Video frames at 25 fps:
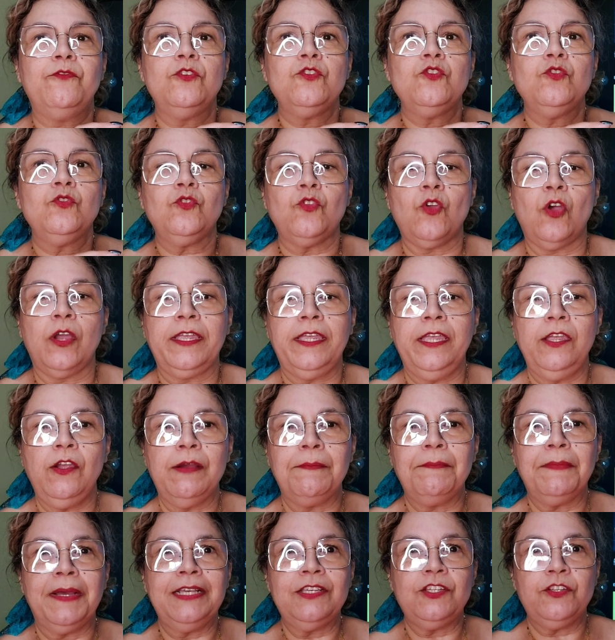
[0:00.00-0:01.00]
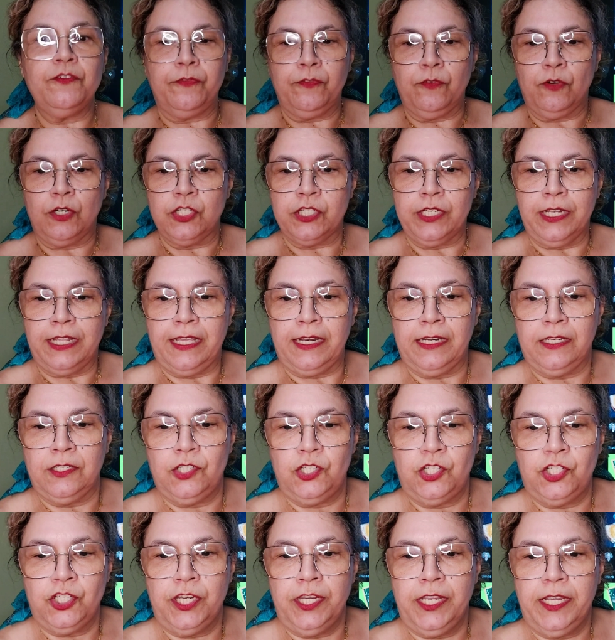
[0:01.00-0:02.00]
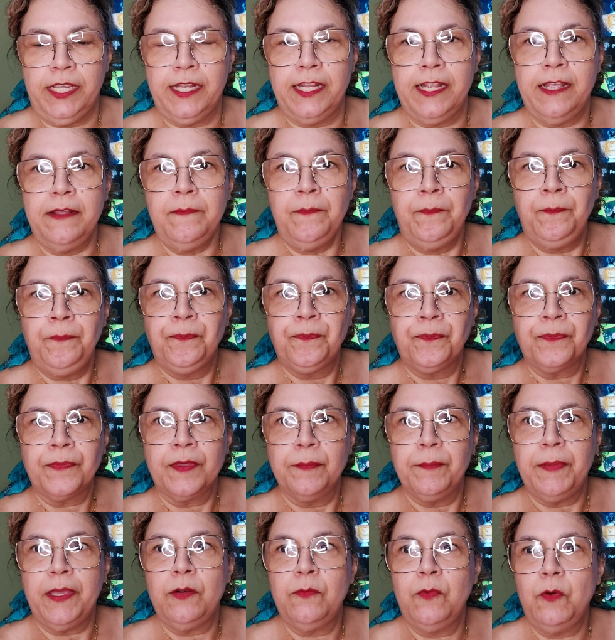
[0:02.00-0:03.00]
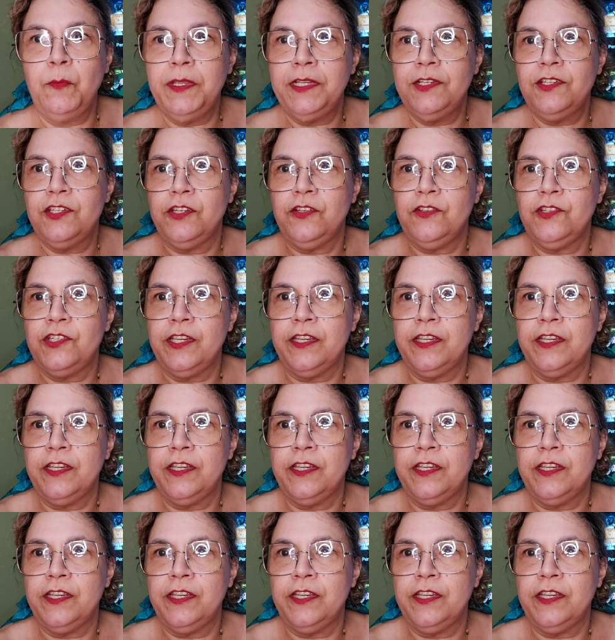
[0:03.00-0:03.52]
fosse um toquinho a mais de flor de laranjeira Pera um momentinho,